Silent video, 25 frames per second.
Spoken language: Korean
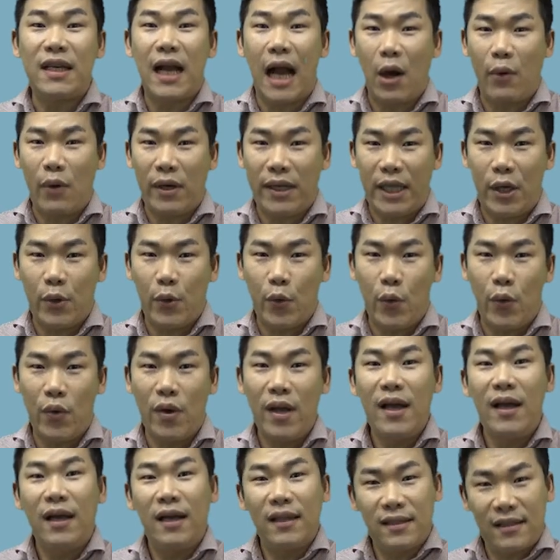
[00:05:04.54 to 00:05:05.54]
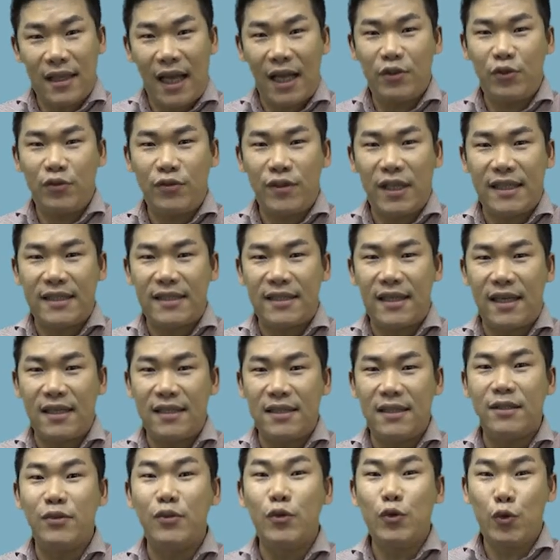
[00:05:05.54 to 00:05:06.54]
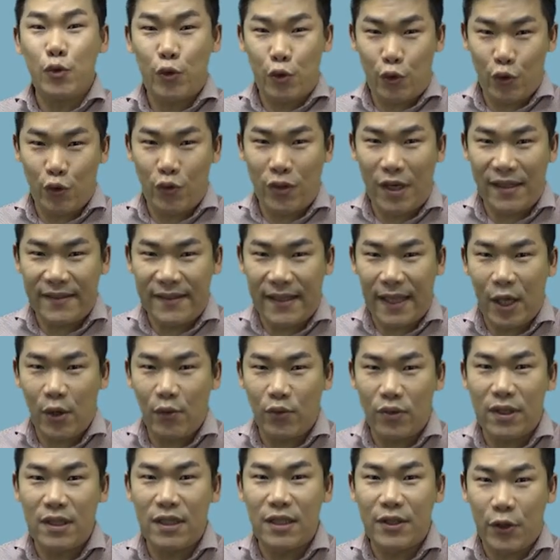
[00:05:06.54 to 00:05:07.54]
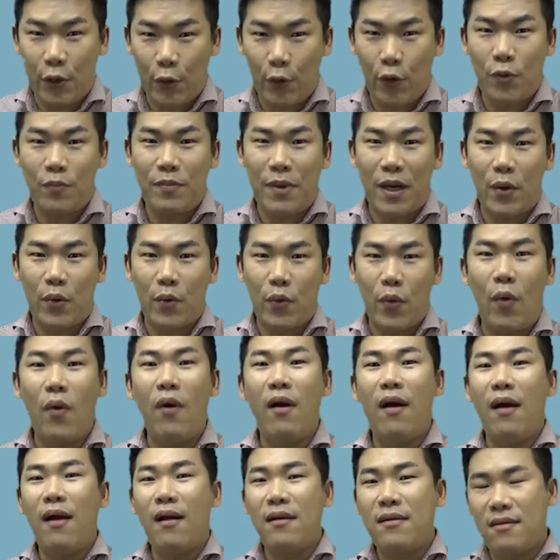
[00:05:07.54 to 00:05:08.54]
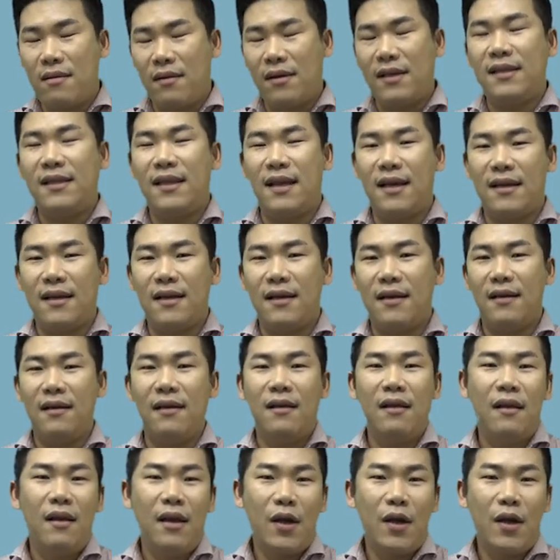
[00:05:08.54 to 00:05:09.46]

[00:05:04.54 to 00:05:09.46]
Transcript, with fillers: 강화되고 다주택자는 추가 세율을 적용받고 거기다가